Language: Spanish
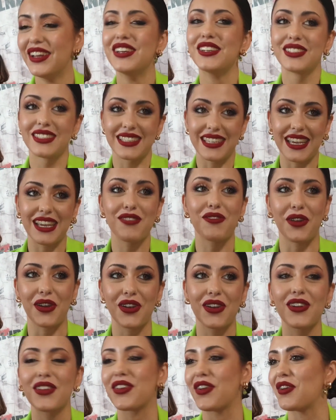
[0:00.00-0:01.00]
Sí,
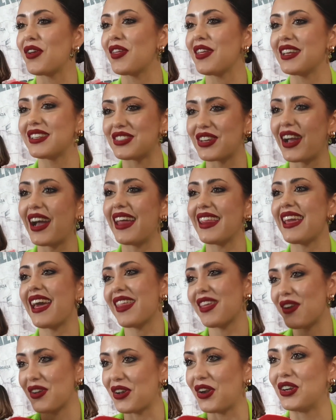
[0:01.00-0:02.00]
bueno, yo no he dicho que a día
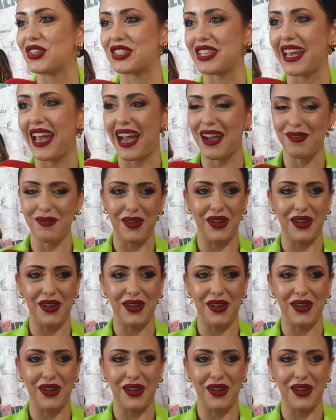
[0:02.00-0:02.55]
de hoy no lo seamos.